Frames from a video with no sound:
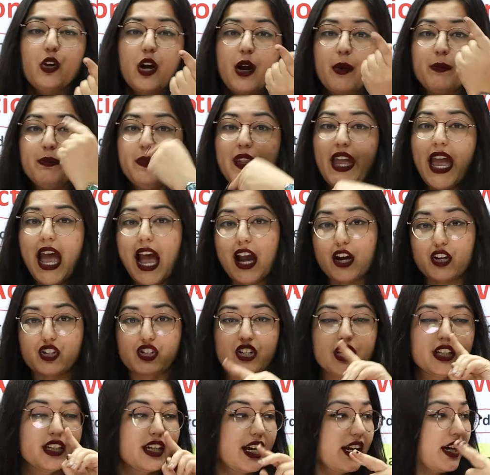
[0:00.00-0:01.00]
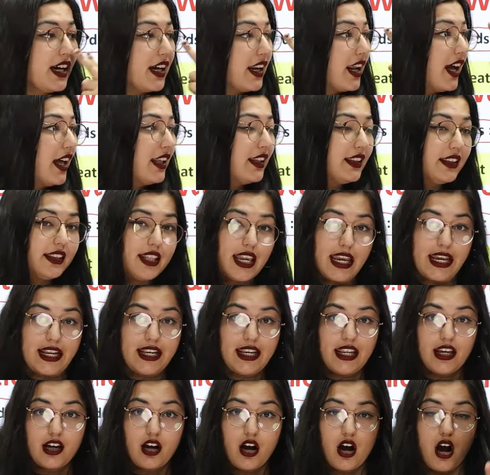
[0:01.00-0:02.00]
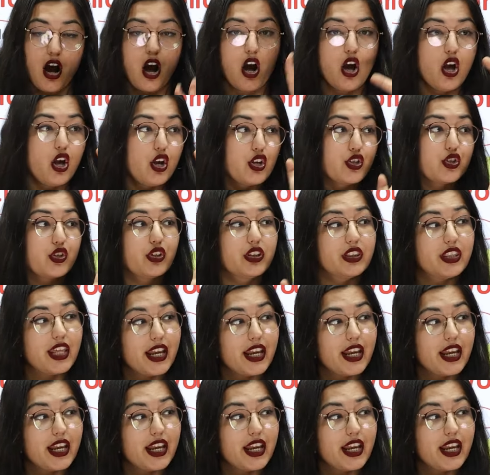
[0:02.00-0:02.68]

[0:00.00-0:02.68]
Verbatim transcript: तो हमने एक्शन क्या करा देखने का सो so,